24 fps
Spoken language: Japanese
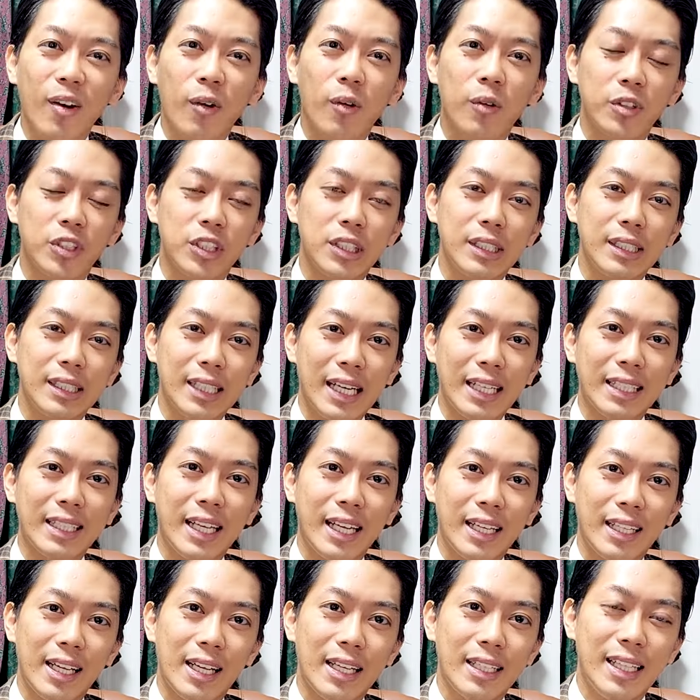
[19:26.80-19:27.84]
この新家庭
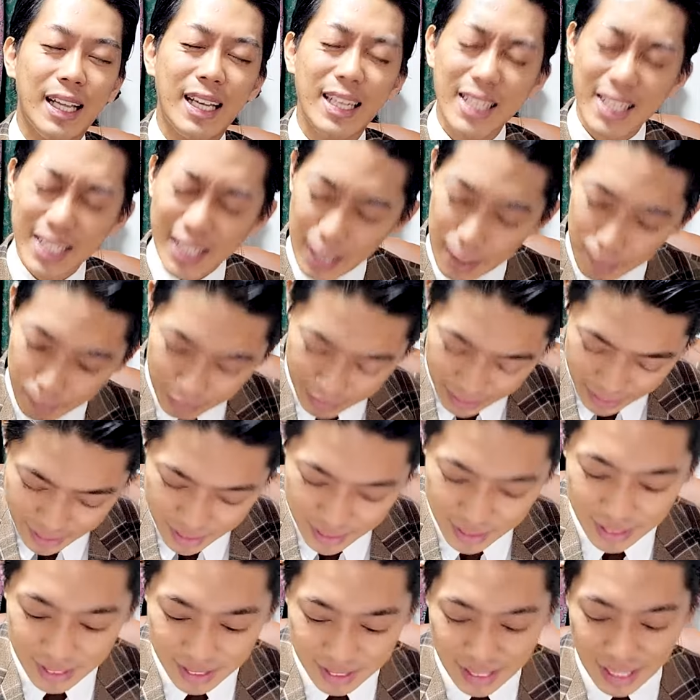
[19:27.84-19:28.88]
で何がやっぱき
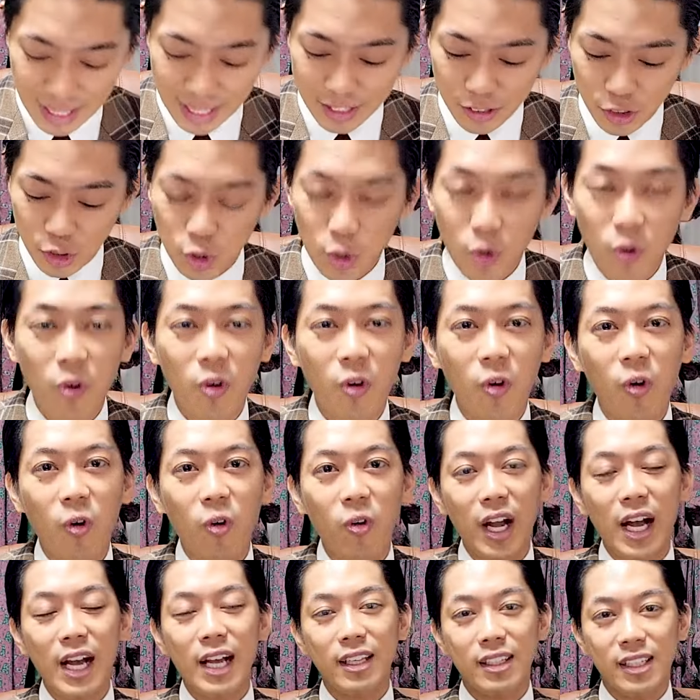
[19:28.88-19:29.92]
ついって情
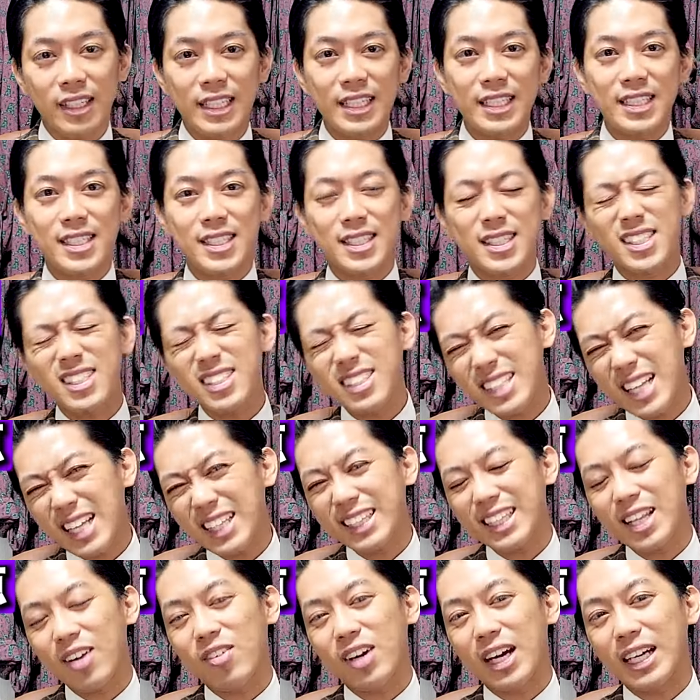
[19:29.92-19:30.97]
報が必須に
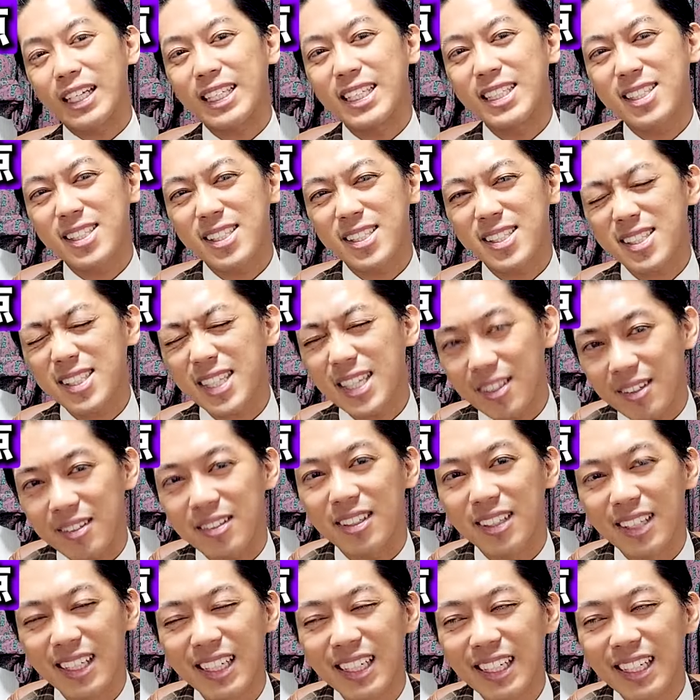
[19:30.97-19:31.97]
なったのがきつすぎる、